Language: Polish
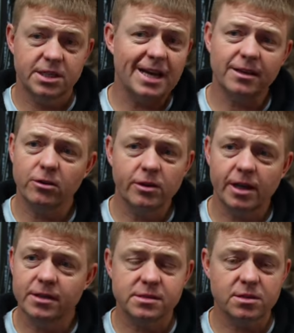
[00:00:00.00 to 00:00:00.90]
Rzadko
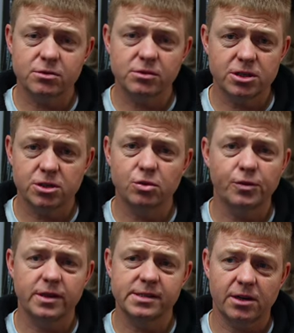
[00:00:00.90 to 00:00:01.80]
kiedy stosuję
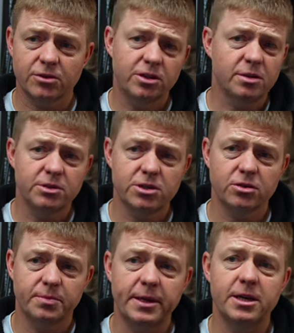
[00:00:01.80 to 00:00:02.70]
szczytówki
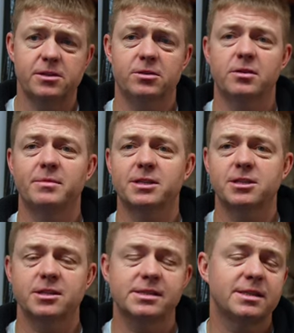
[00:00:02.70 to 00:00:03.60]
0,75, no chyba, że się